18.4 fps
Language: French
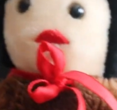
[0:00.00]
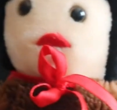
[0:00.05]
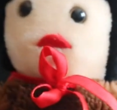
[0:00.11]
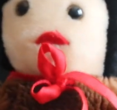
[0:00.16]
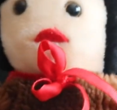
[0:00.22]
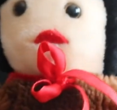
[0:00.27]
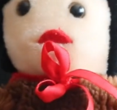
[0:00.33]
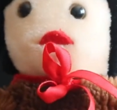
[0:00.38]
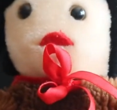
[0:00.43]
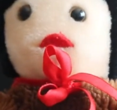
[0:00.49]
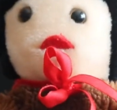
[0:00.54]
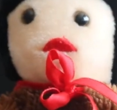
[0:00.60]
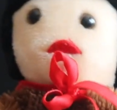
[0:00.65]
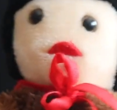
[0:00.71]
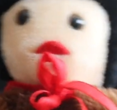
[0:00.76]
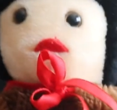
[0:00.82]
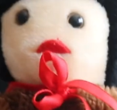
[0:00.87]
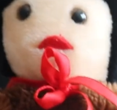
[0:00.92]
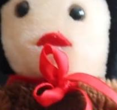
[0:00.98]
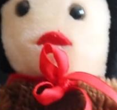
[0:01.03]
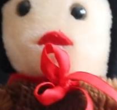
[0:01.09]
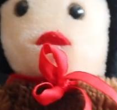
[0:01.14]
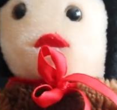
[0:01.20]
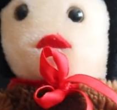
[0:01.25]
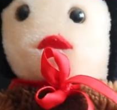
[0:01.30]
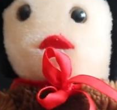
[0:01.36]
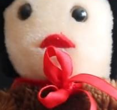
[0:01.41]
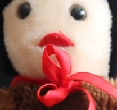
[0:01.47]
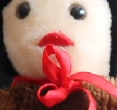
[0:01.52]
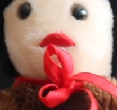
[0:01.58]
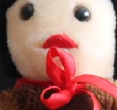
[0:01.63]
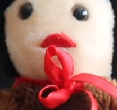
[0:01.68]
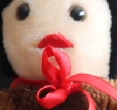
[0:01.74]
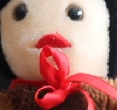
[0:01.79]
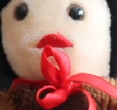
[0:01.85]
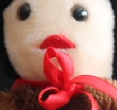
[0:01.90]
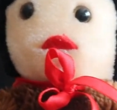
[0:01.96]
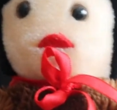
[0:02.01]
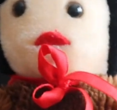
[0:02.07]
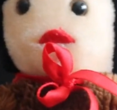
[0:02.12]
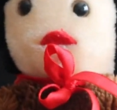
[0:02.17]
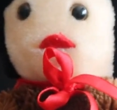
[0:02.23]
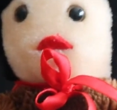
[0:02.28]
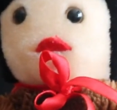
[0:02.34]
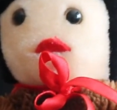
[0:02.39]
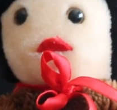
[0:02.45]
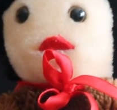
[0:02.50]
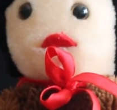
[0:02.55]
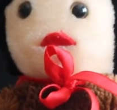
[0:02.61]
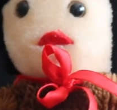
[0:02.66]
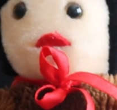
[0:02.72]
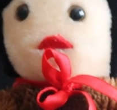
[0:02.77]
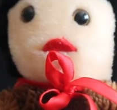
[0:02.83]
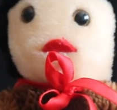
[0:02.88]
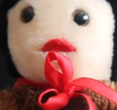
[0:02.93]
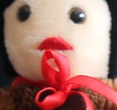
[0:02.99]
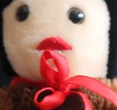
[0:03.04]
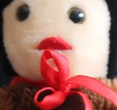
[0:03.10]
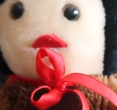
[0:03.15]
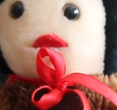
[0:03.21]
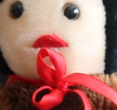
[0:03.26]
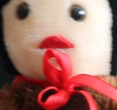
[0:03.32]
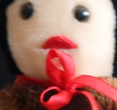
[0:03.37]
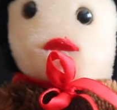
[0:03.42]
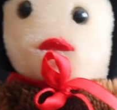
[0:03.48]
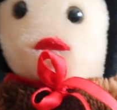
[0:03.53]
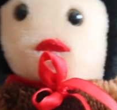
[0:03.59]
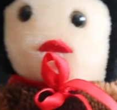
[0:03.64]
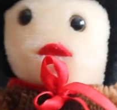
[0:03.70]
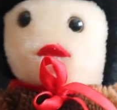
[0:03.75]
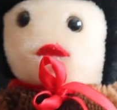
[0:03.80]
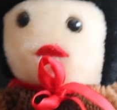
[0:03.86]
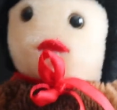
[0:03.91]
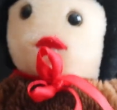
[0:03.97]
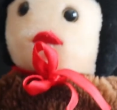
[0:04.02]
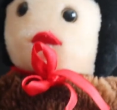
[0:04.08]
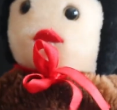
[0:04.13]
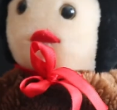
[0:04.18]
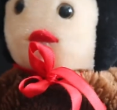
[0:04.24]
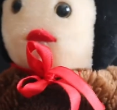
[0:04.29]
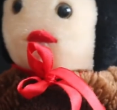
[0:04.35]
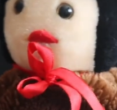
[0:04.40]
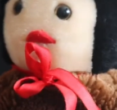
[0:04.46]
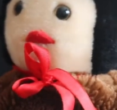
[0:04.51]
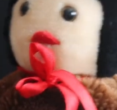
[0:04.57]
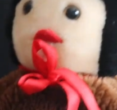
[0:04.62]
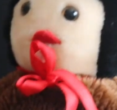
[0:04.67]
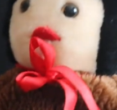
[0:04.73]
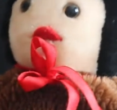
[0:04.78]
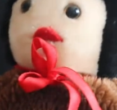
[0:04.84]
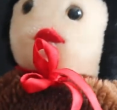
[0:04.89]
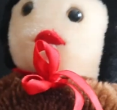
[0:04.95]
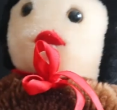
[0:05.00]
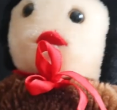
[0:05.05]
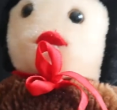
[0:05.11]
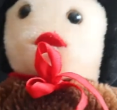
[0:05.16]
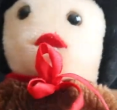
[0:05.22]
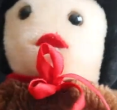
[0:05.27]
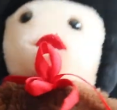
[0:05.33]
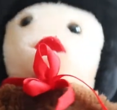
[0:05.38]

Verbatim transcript: fait marrer, vous Mais c'est pas vrai Mais vous êtes roi de Bretagne vous êtes le roi des guignolos, là Hein